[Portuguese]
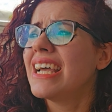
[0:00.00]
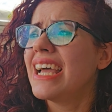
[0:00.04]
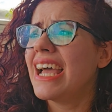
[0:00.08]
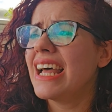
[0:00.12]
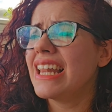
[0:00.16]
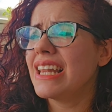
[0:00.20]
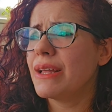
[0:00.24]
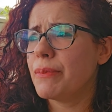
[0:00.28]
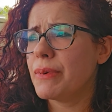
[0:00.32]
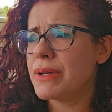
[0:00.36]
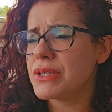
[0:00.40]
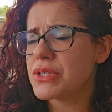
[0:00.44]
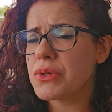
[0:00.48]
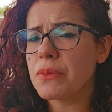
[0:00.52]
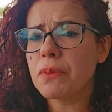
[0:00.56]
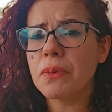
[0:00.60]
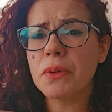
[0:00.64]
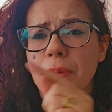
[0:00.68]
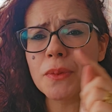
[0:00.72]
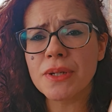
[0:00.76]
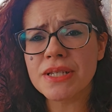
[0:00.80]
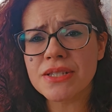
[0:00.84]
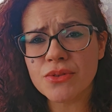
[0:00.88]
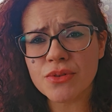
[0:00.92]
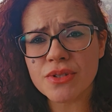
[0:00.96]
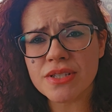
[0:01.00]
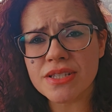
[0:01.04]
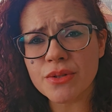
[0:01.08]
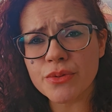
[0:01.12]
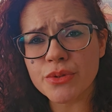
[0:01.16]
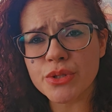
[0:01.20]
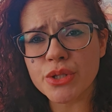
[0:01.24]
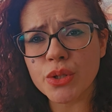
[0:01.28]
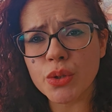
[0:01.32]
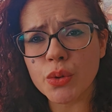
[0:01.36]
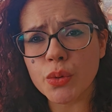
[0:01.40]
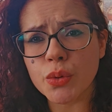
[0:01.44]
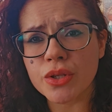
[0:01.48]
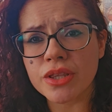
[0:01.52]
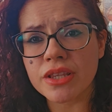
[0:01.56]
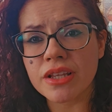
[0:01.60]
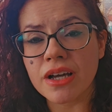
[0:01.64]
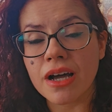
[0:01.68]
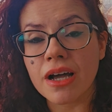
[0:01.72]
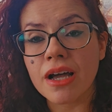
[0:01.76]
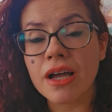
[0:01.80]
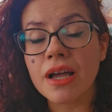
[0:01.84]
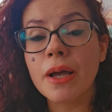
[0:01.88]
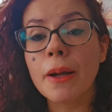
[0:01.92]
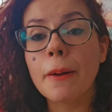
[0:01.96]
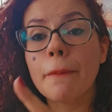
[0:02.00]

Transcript: ela passou por uma situação de luta.